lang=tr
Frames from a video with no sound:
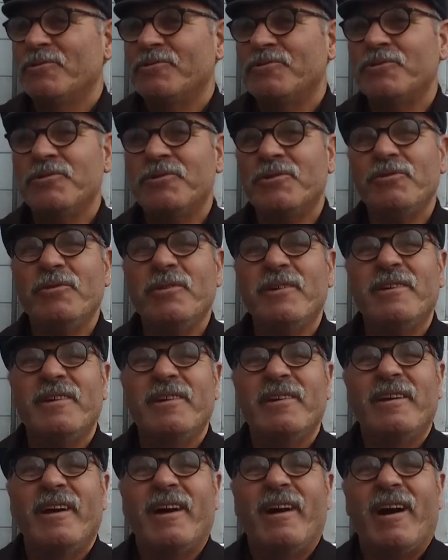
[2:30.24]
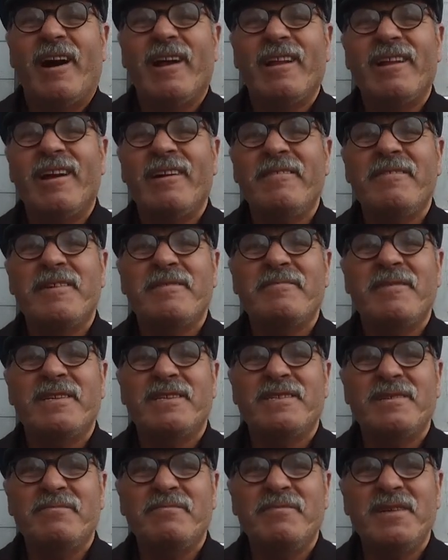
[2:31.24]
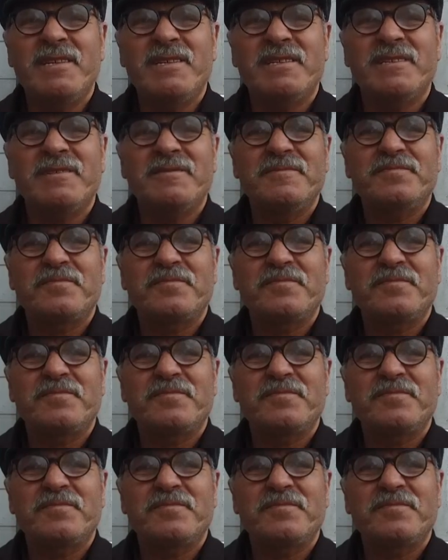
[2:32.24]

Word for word: Çünkü Allah vermesin bir